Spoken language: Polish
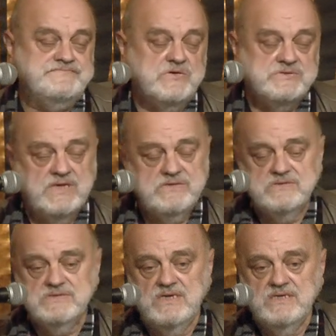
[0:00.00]

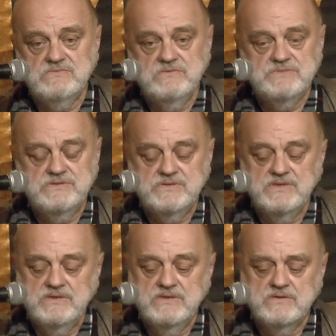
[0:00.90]
ostatnio znalazłem coś
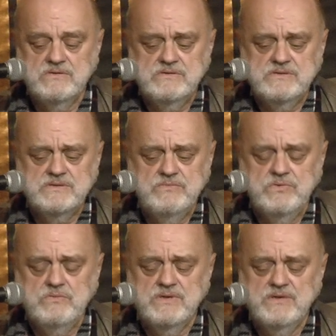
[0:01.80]
takiego, że
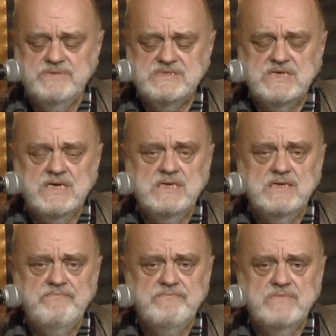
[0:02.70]
było
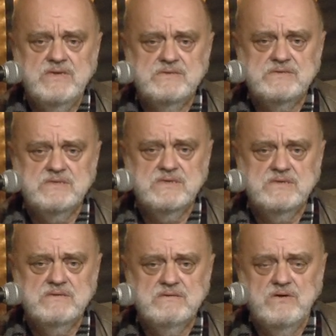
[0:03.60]
napisane,
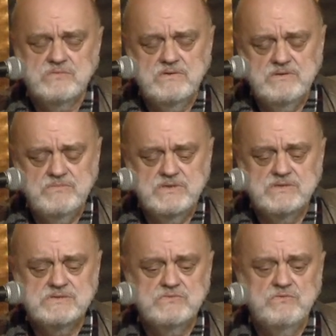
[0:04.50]
że autorem
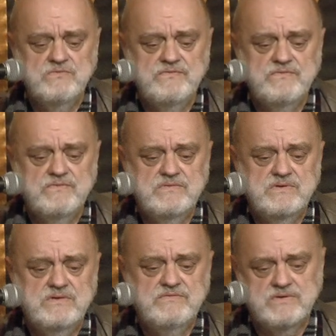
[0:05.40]
tych słów
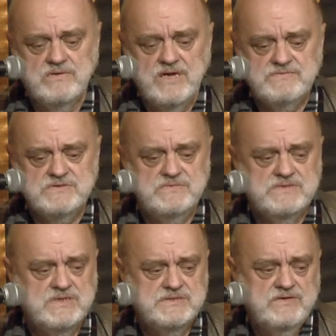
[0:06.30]
i wykonawcą
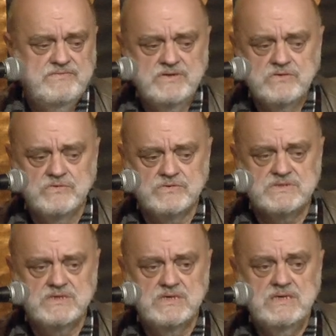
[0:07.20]
jest Andrzej
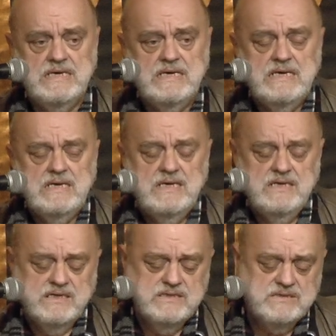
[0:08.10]
Waligórski.
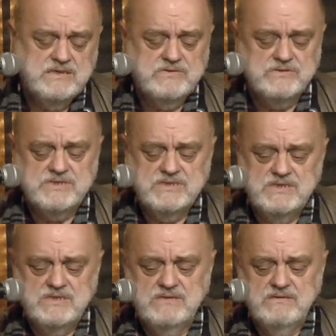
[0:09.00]
Kiedy tak troszkę
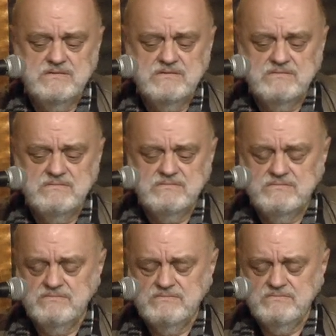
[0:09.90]
ten y,
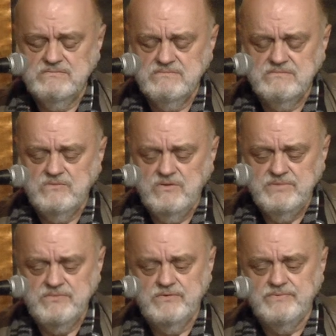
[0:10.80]

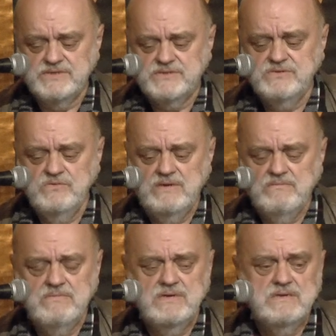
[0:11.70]
głębiej
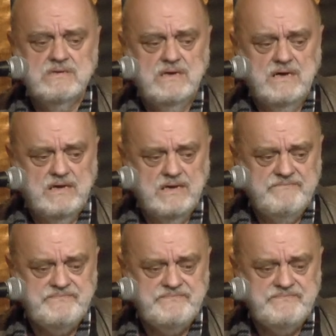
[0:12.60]
popatrzyłem na,